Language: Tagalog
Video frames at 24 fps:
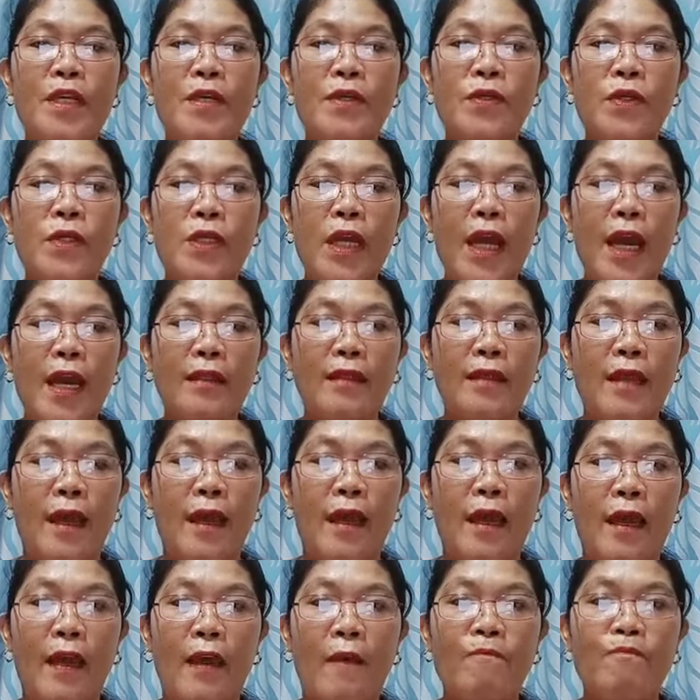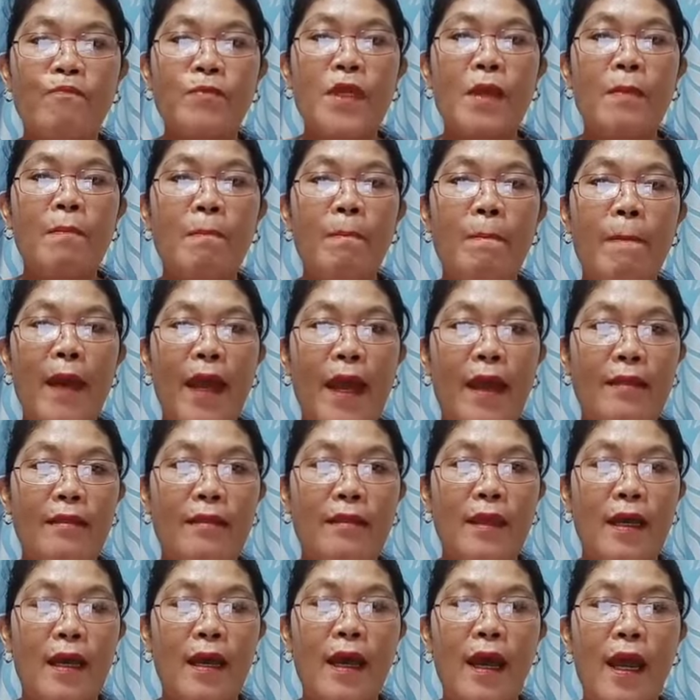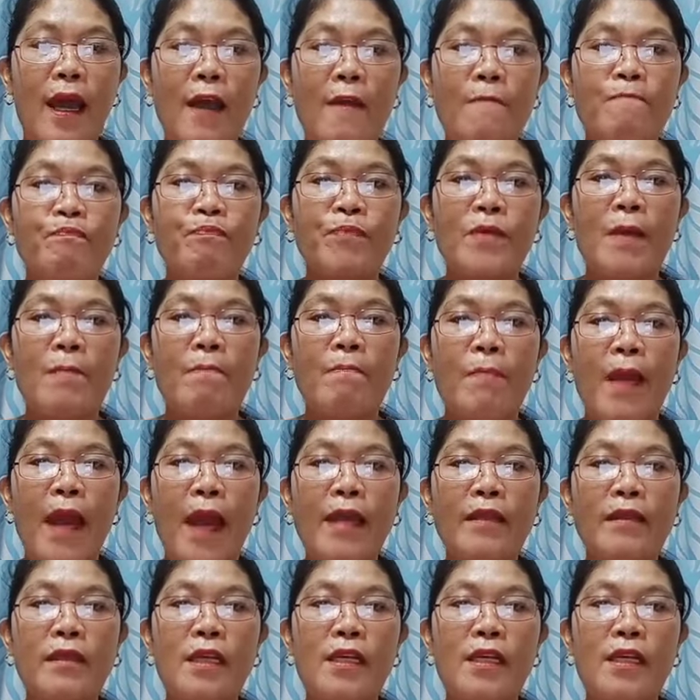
7, 20, 25, 29